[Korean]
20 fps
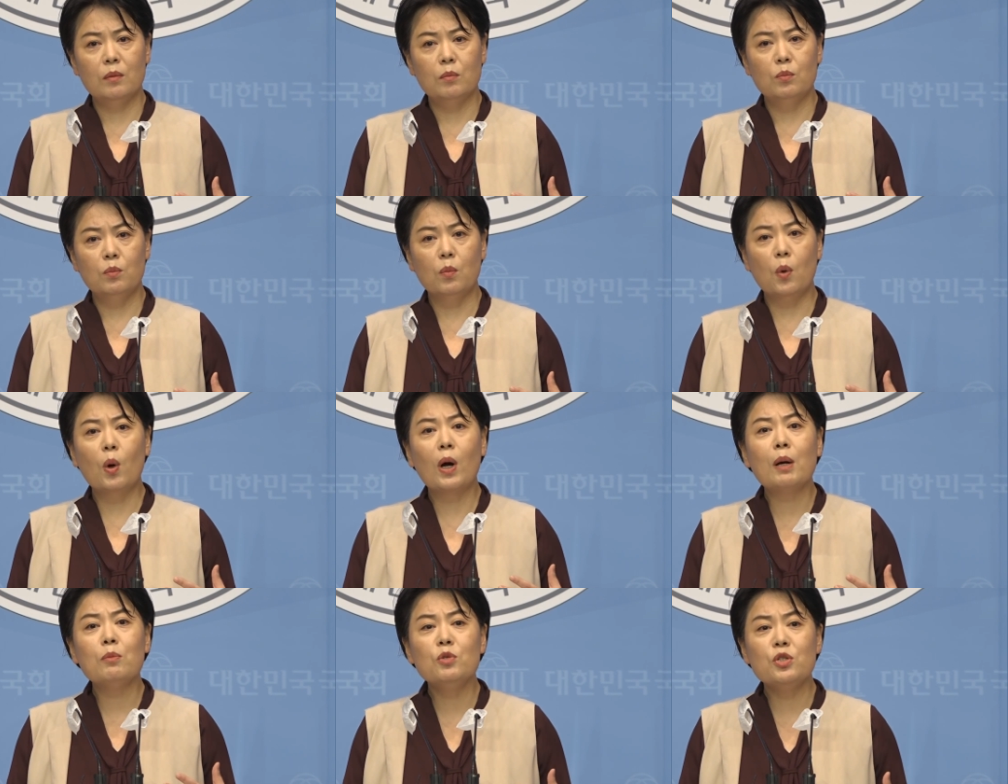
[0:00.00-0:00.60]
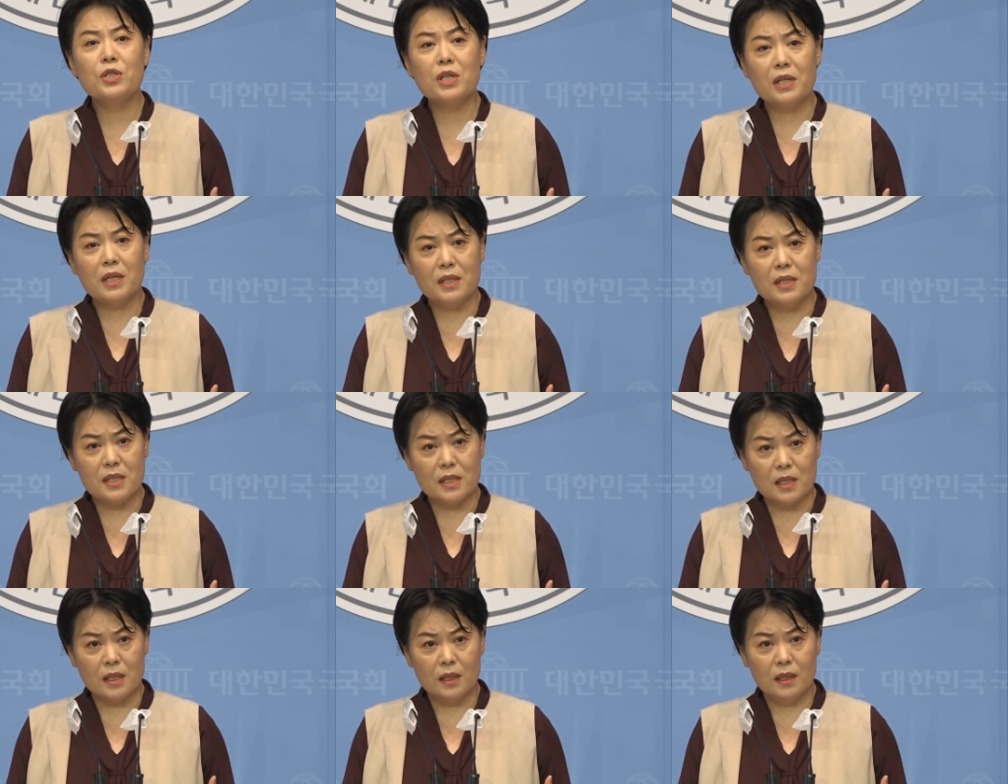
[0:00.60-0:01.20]
뭐가
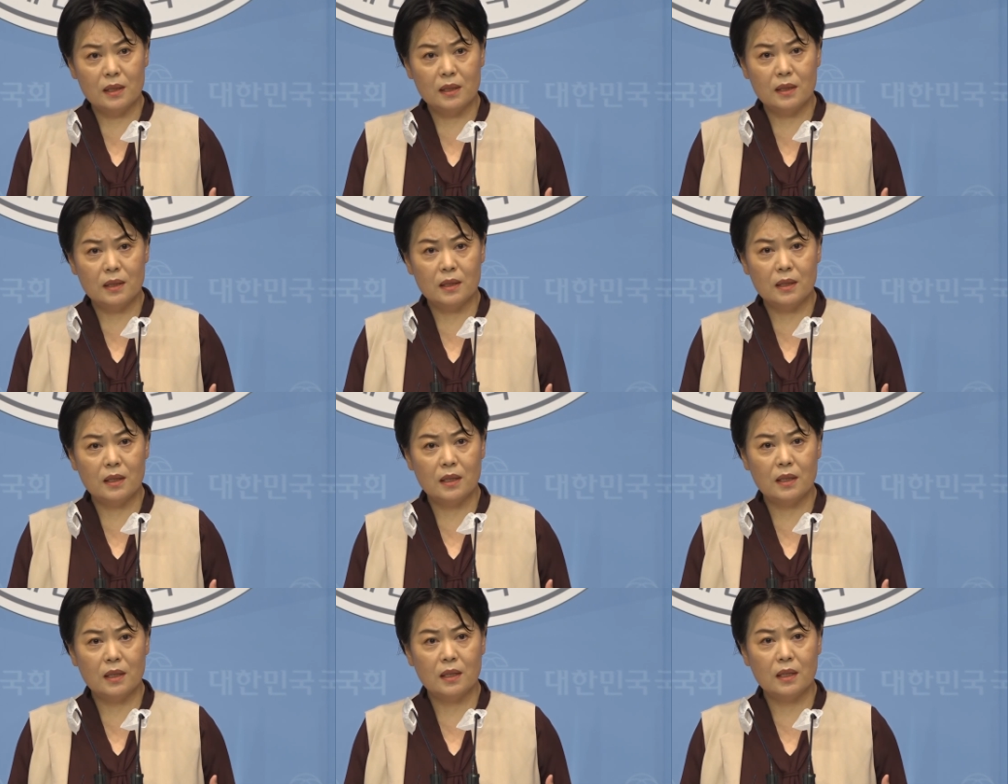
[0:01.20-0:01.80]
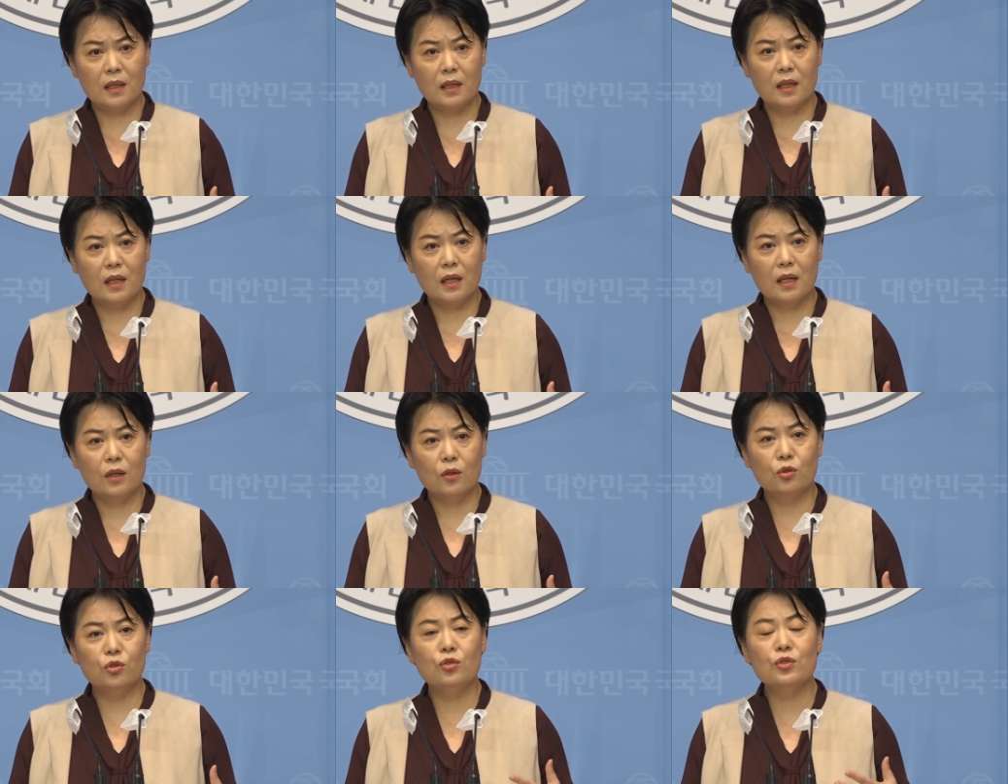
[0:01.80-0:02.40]
문제인지
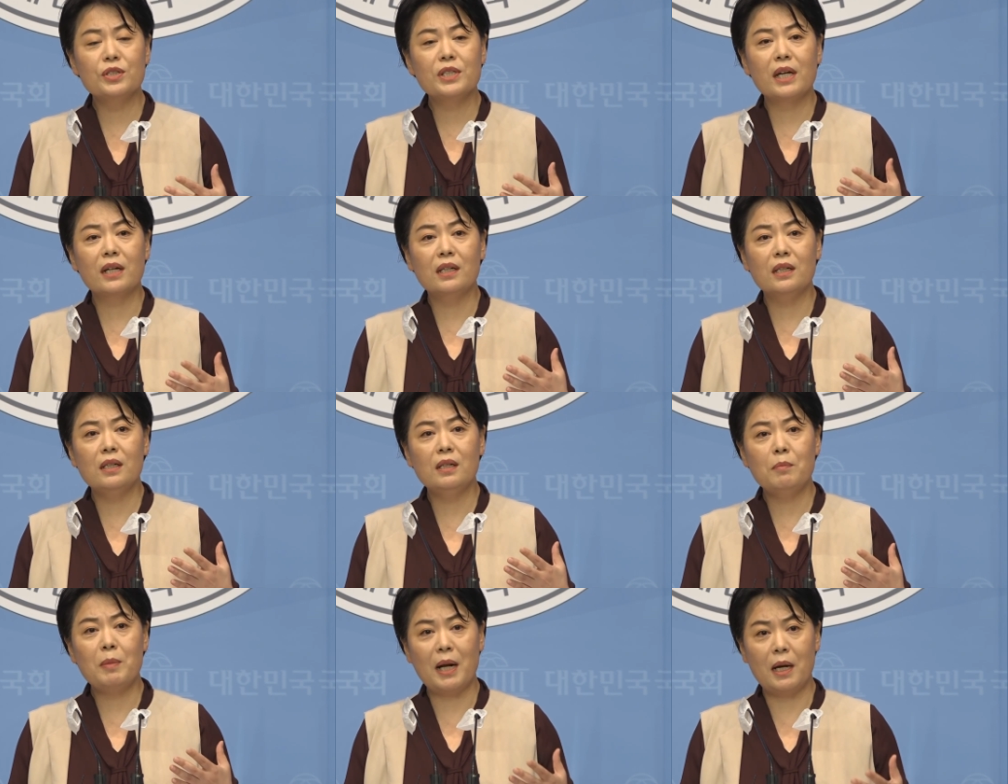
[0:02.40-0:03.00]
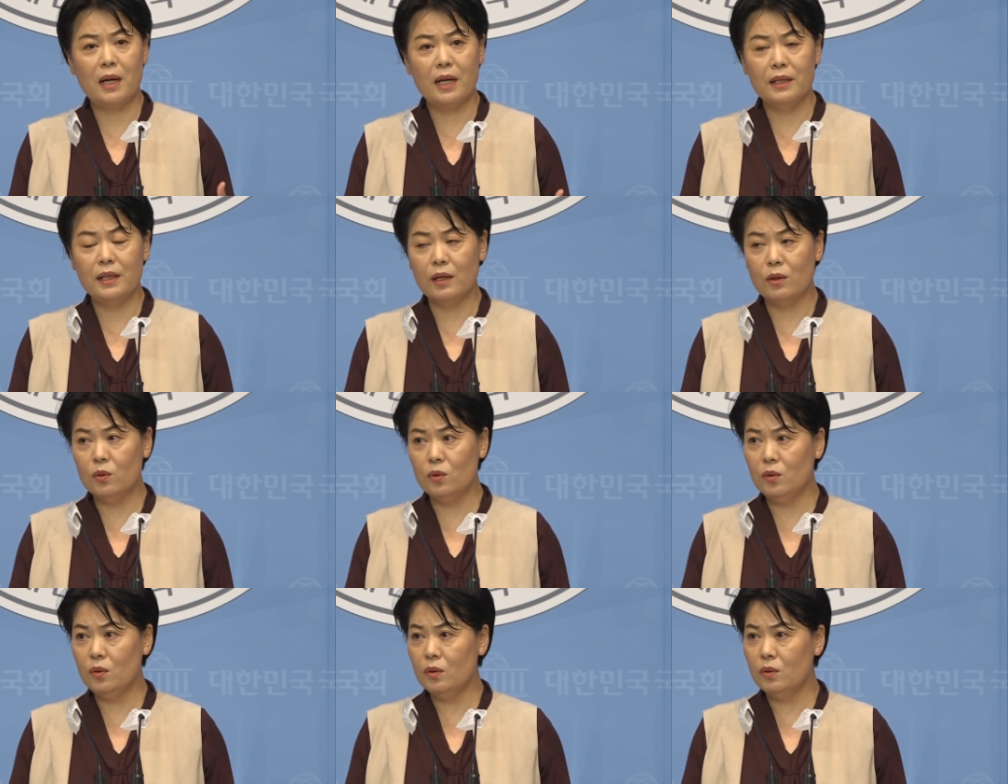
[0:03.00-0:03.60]
굳은 살을
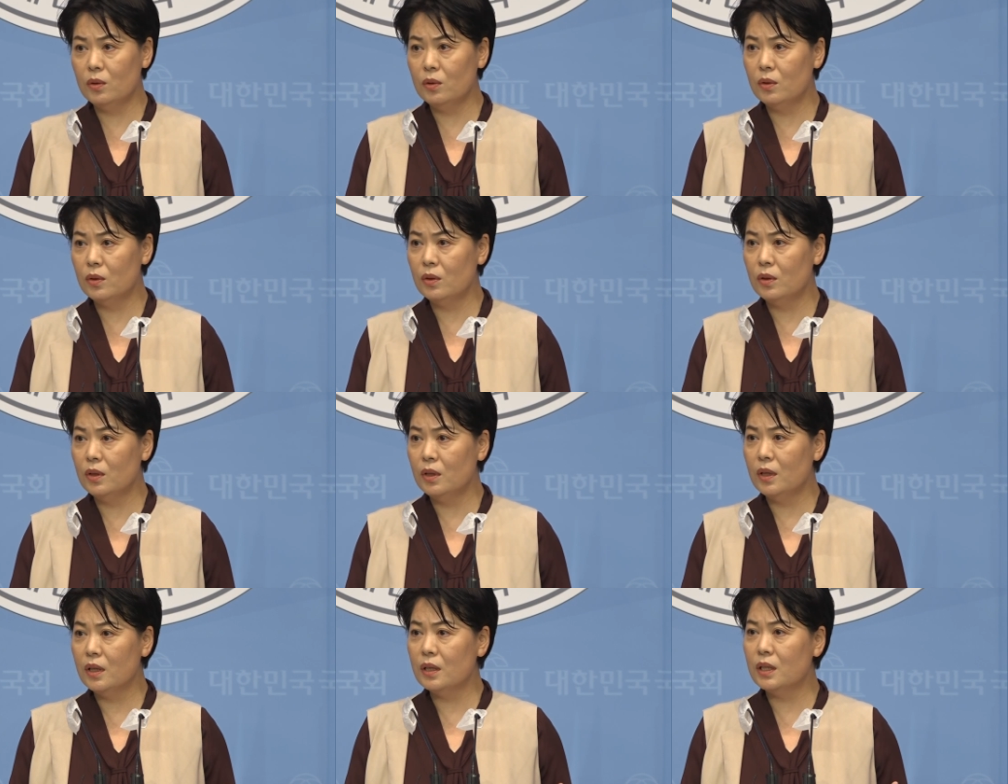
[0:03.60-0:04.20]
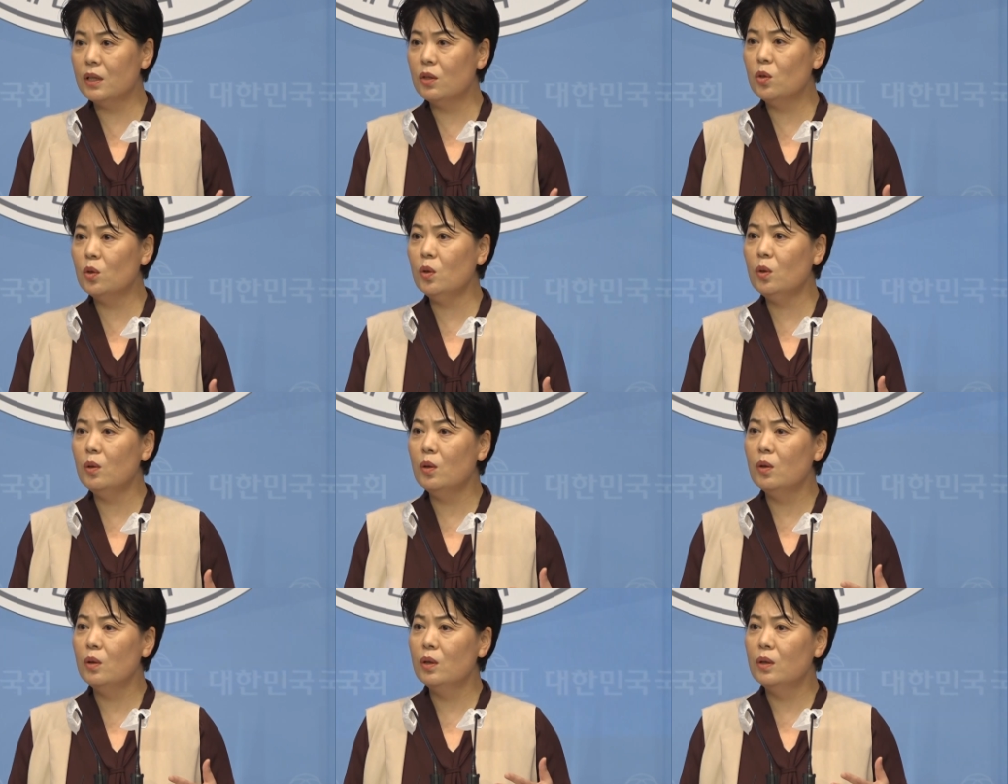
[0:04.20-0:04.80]
발라내고 그리고
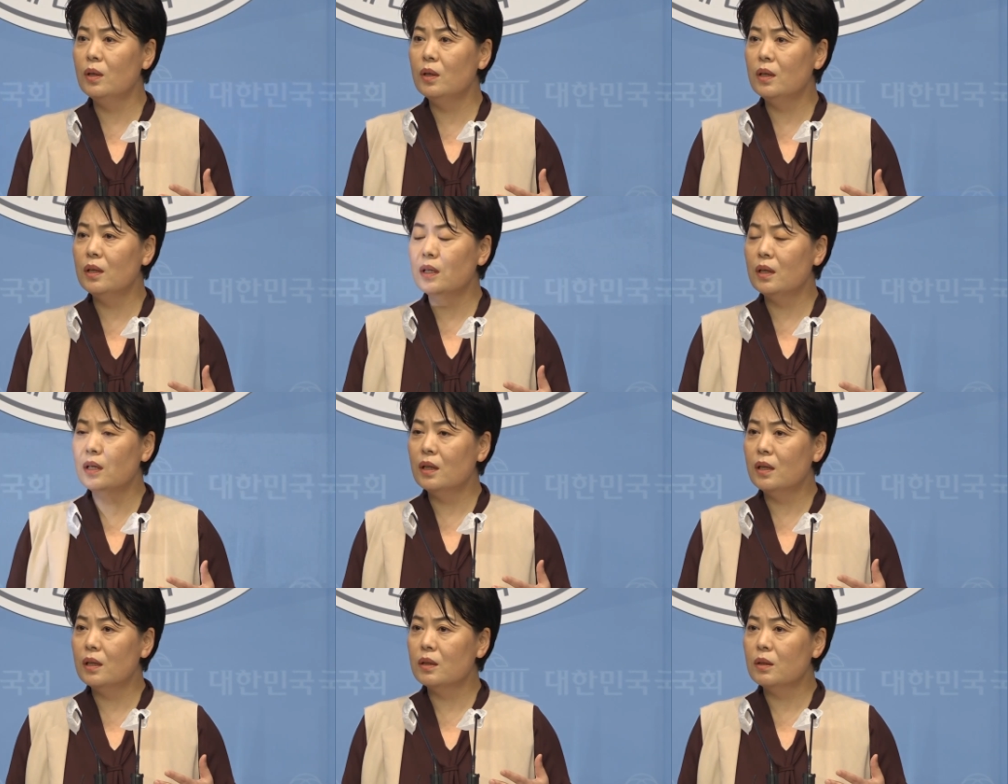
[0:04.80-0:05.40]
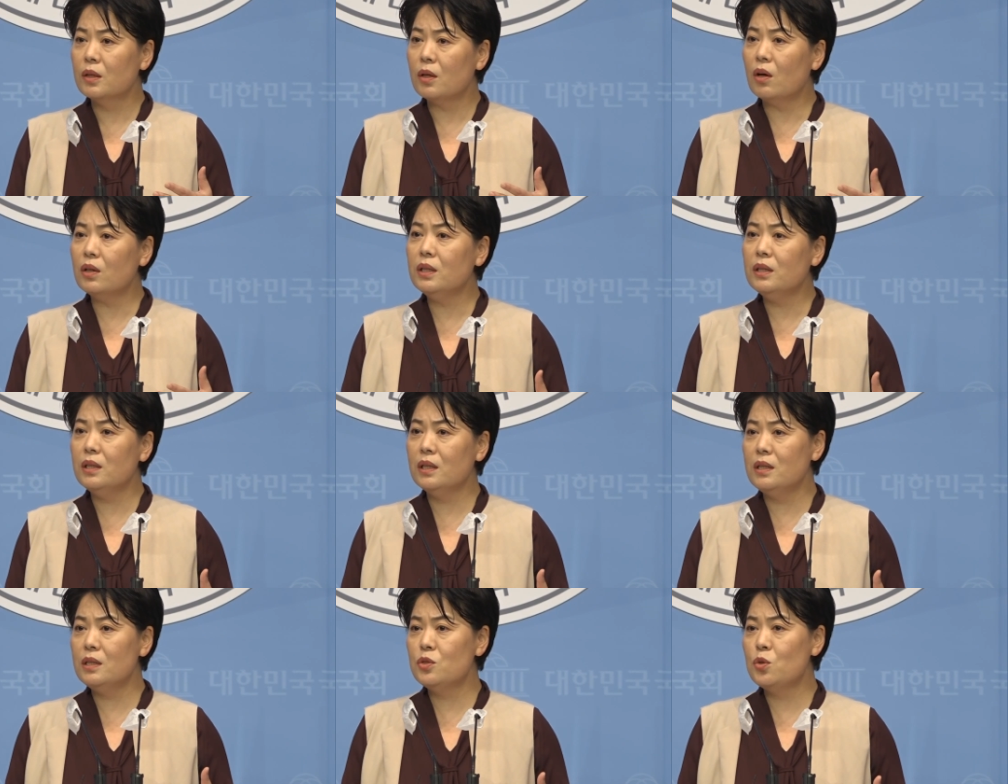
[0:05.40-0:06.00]

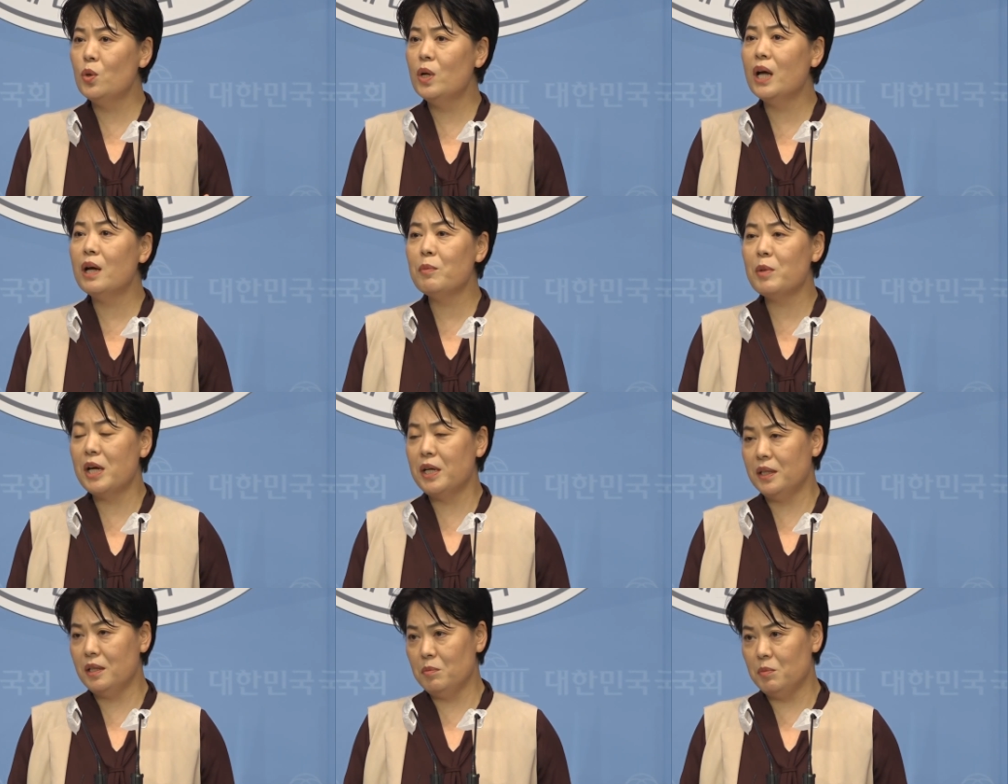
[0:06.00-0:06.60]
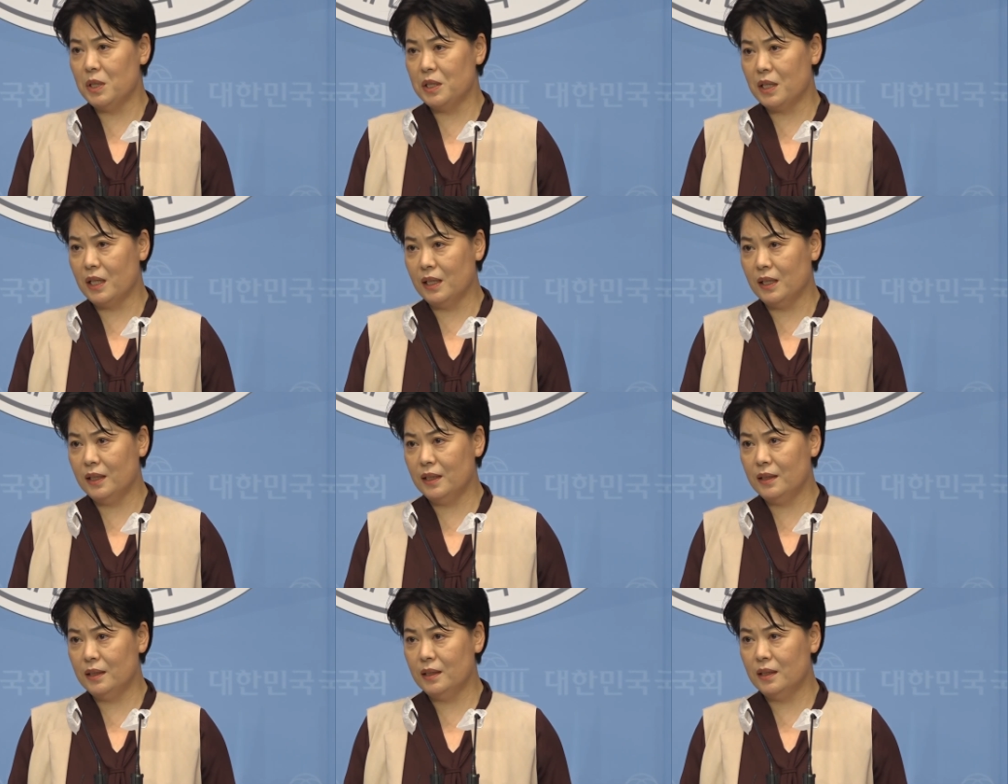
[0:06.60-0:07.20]
허리띠를 졸라매야 됩니다.